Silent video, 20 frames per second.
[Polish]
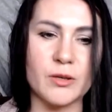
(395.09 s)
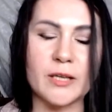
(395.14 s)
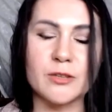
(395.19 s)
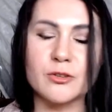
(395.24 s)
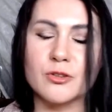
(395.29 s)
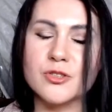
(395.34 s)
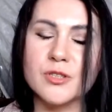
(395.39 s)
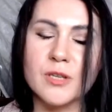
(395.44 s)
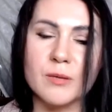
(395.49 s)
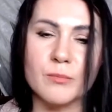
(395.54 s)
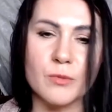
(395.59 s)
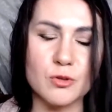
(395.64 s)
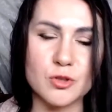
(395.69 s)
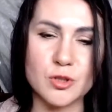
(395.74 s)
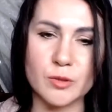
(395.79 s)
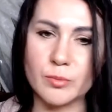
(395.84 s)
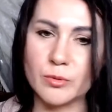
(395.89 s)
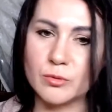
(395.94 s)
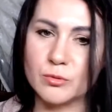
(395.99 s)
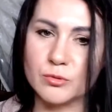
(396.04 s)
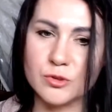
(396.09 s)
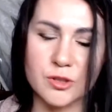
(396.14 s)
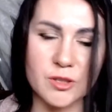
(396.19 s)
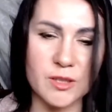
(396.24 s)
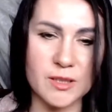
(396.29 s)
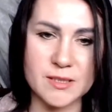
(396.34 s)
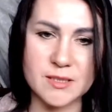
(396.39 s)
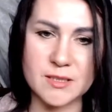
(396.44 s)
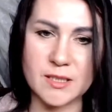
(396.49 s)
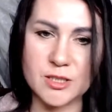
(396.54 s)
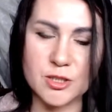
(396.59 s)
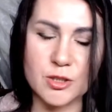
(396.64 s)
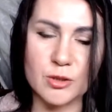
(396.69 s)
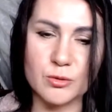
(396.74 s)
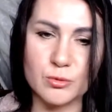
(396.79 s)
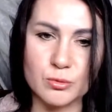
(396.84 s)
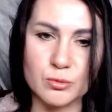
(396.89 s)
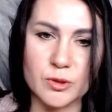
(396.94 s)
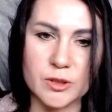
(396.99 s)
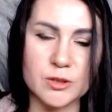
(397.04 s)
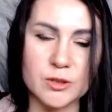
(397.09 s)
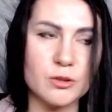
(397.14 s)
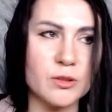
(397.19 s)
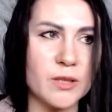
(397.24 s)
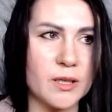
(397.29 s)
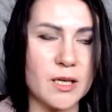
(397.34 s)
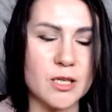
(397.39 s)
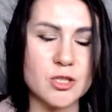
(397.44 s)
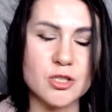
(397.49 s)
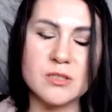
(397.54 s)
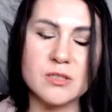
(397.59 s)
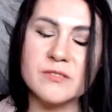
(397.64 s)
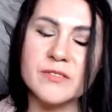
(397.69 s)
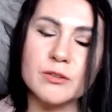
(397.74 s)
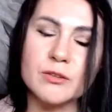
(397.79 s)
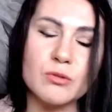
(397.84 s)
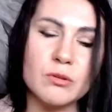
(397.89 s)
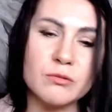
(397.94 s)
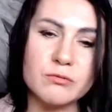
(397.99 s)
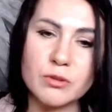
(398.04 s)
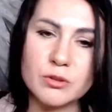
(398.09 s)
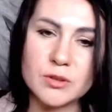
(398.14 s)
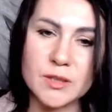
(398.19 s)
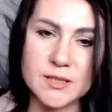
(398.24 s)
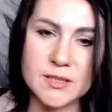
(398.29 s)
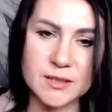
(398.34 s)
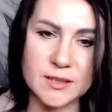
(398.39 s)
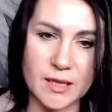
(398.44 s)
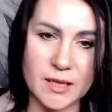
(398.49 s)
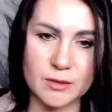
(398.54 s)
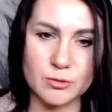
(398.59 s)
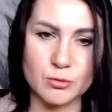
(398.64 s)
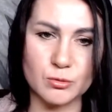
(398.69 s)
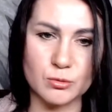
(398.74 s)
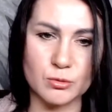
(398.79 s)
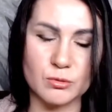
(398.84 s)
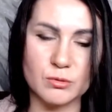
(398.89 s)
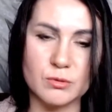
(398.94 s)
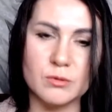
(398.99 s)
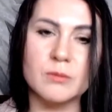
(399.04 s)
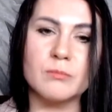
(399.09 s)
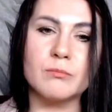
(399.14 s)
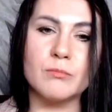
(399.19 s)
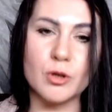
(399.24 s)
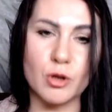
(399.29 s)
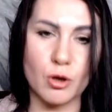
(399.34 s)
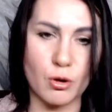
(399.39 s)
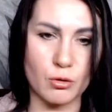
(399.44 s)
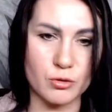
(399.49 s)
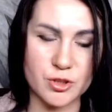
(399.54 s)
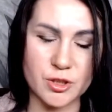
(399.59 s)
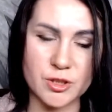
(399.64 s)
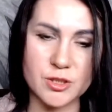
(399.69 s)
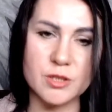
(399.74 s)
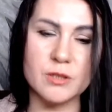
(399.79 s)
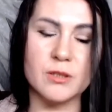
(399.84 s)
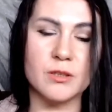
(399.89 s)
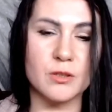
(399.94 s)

Jak ktoś nie może, bo ludzi nie stać niektórych, to ja każę zwykłą wodę z kranu mrozić,